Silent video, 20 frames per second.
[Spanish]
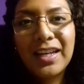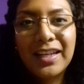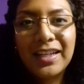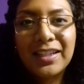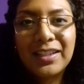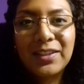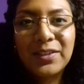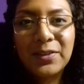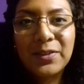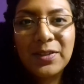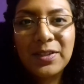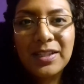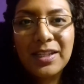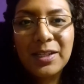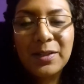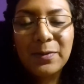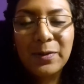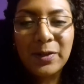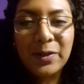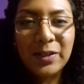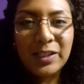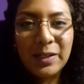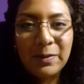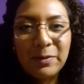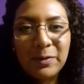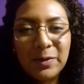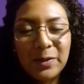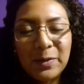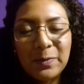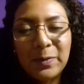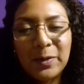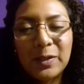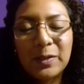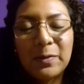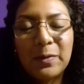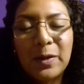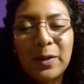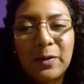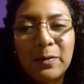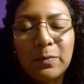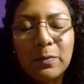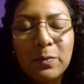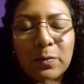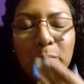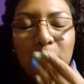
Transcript: Entonces, bueno, nos estamos viendo en el próximo video.